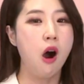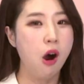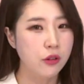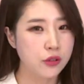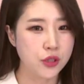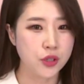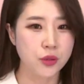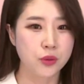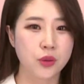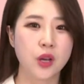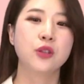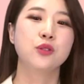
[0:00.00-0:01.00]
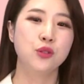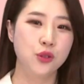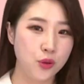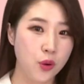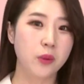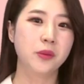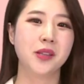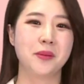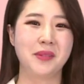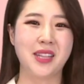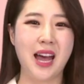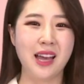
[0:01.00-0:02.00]
n d u
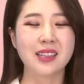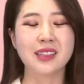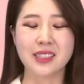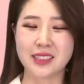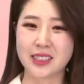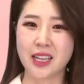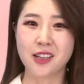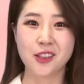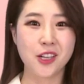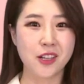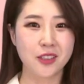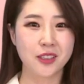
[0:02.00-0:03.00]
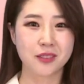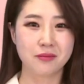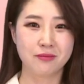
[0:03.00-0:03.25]
doable입니다. Let's take a look.